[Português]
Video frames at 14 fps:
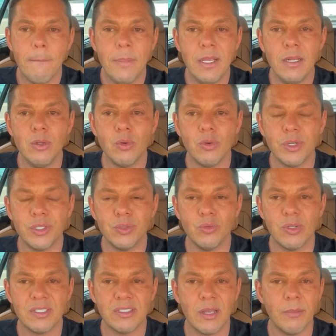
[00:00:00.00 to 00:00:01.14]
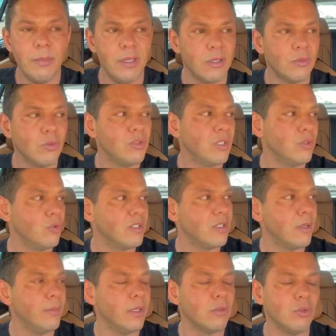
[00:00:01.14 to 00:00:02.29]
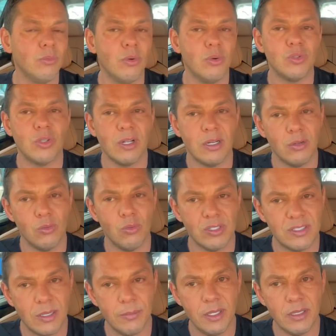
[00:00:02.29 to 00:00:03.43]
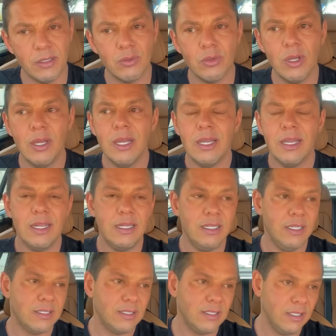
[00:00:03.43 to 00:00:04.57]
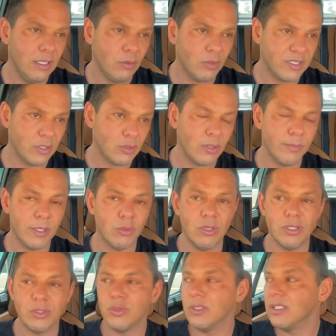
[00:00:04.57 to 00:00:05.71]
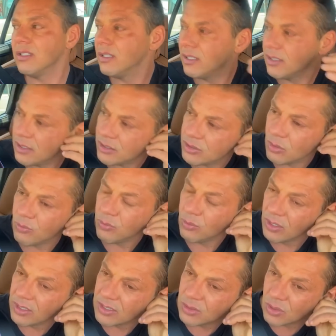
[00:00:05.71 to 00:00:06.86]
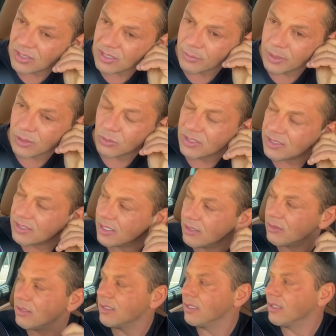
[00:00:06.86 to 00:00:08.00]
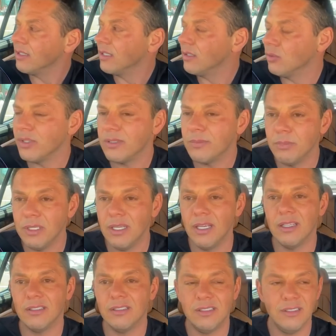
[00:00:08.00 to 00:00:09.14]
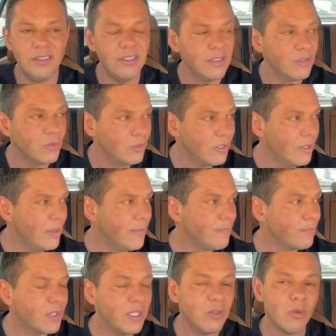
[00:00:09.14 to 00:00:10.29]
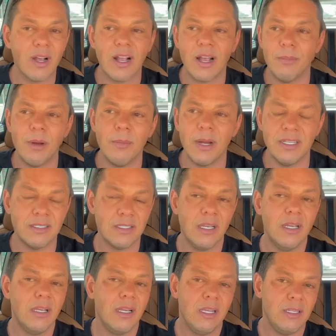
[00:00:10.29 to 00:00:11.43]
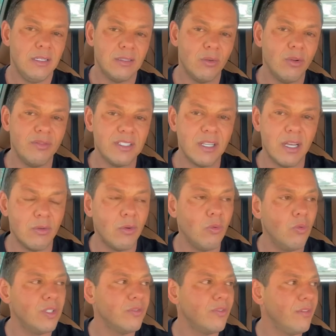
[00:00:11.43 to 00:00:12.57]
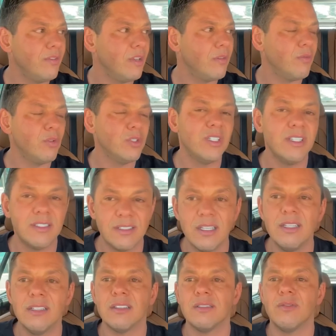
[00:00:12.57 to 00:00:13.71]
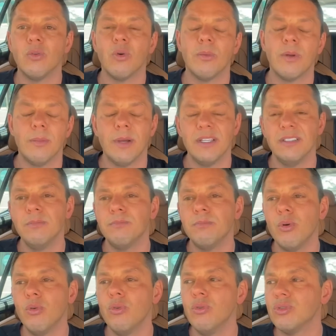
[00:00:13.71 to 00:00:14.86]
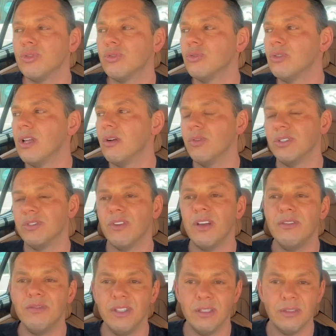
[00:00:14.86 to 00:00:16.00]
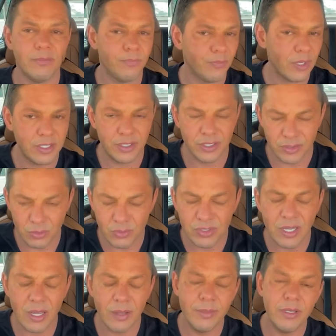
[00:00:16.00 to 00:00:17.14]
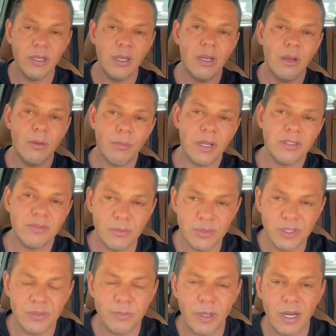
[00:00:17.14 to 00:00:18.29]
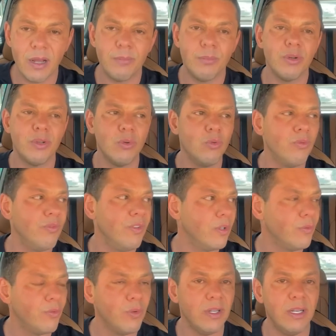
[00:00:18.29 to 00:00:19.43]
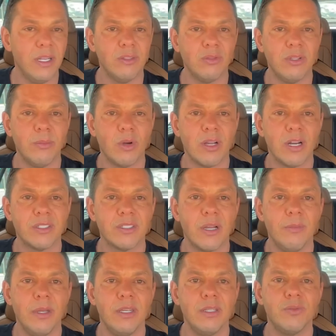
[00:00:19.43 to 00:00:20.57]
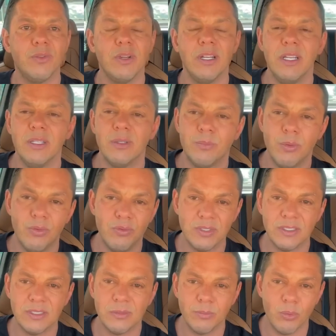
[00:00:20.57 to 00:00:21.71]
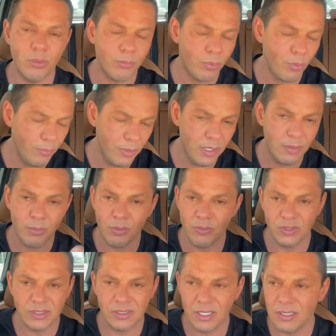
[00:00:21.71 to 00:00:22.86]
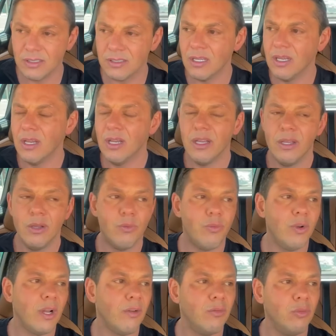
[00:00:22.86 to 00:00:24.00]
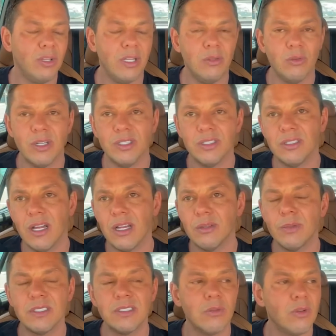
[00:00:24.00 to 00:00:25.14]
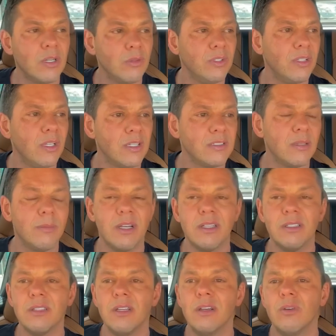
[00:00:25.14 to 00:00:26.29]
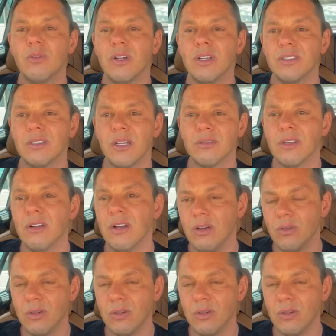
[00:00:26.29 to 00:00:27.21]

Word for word: bilhões no orçamento, ou seja, o orçamento do Bolsonaro era um orçamento, ele ia seguir com esse orçamento durante o ano inteiro, eles estão furando esse orçamento em 172 bi, é dinheiro que não acaba mais eles não avisaram aonde vai vir a fonte de receitas. vão cobrar mais imposto, da onde vai vir. A gente não sabe, mas vamos esperar, porque o governo foi eleito democraticamente, foi eleito por vocês, por, por mim, por vocês. Eu fui lá, votei num candidato, mas agora não interessa mais o candidato que